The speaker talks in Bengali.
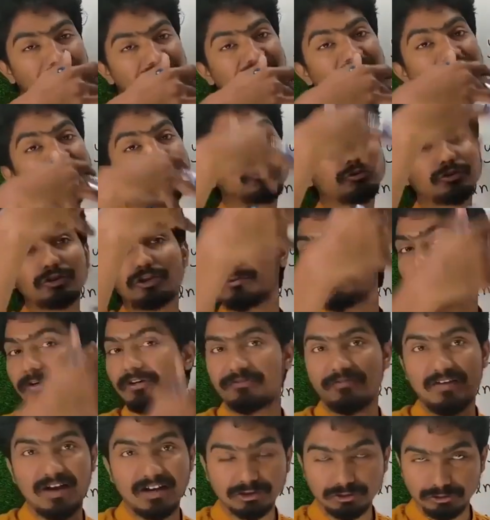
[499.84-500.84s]
ফাংশনের
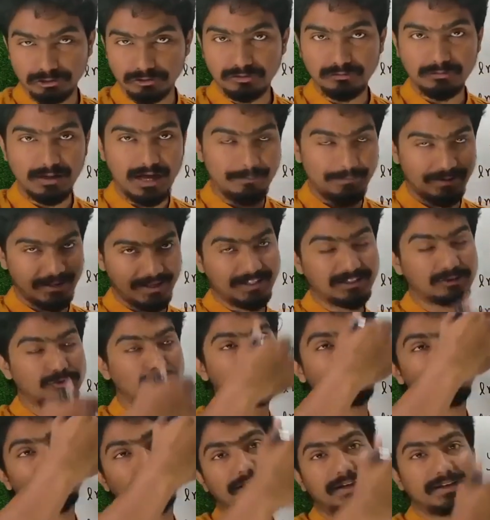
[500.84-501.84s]
উপরে ফাংশন আমরা এক্স টু
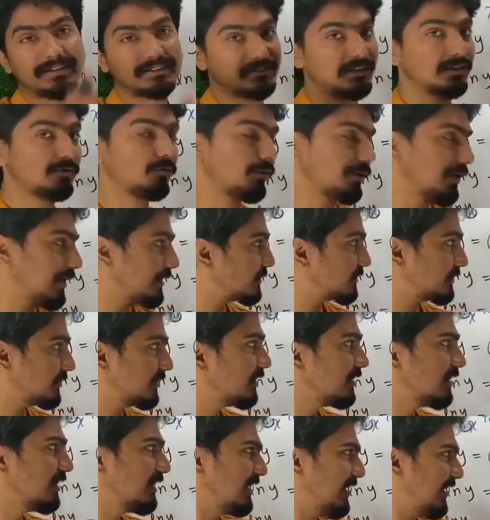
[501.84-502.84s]
পাওয়ার এক্স দিয়ে করে আসছি
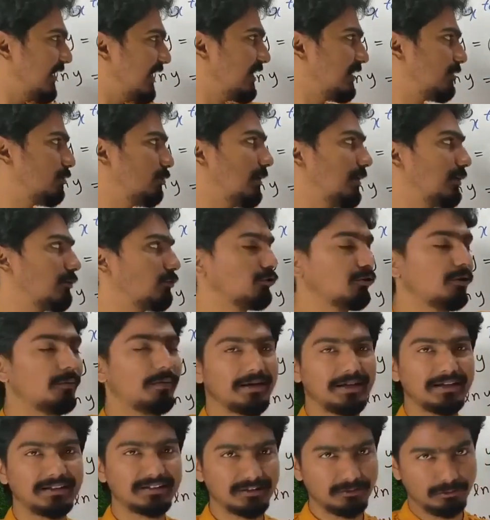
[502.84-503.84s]
এখানে রুট
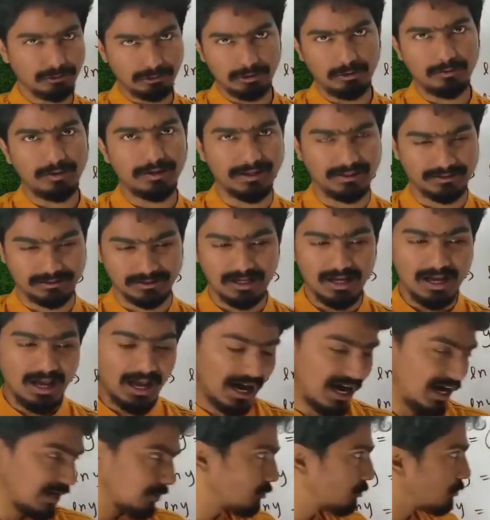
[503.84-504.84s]
ওভার এক্স রুট ওভার এক্স
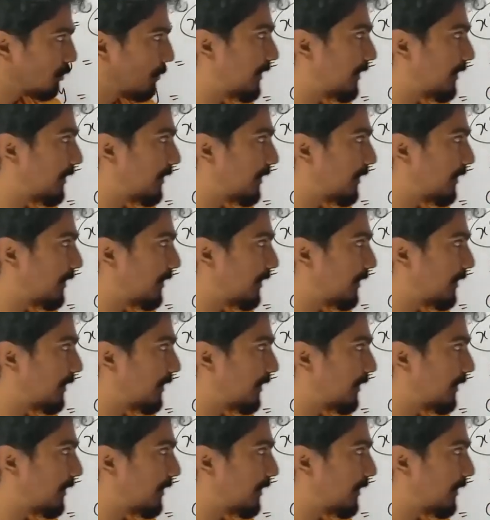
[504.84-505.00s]
আর রুট